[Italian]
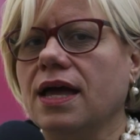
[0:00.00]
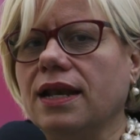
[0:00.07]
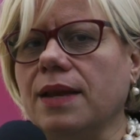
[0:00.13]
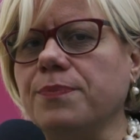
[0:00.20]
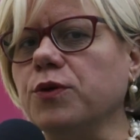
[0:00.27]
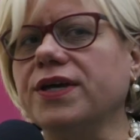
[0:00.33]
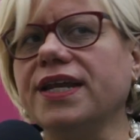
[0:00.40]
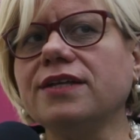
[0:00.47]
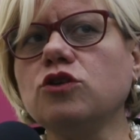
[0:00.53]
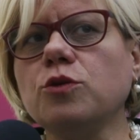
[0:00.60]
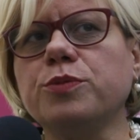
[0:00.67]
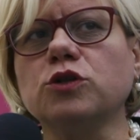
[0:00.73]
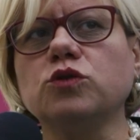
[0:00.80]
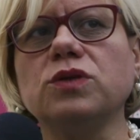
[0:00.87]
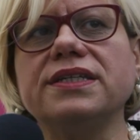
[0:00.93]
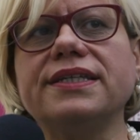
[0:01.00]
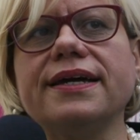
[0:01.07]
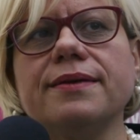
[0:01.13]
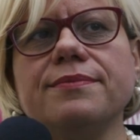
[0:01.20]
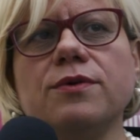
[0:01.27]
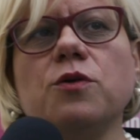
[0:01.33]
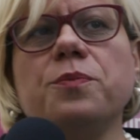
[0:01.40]
La più grande opportunità
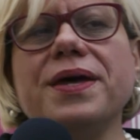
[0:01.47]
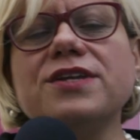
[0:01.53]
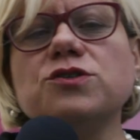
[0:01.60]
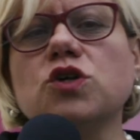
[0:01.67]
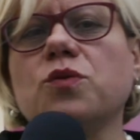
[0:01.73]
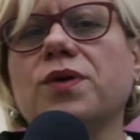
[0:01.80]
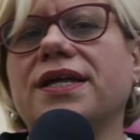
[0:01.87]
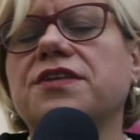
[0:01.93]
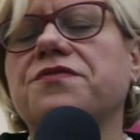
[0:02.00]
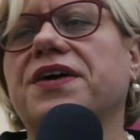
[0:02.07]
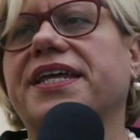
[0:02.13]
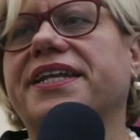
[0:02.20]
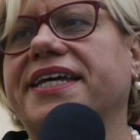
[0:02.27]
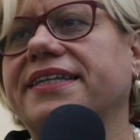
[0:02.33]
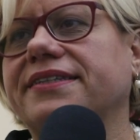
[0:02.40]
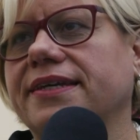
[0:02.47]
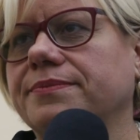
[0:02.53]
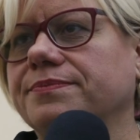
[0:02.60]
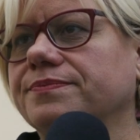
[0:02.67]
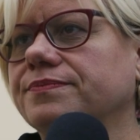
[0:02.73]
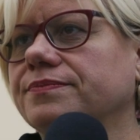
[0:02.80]
che abbiamo perso è quella di fare rete.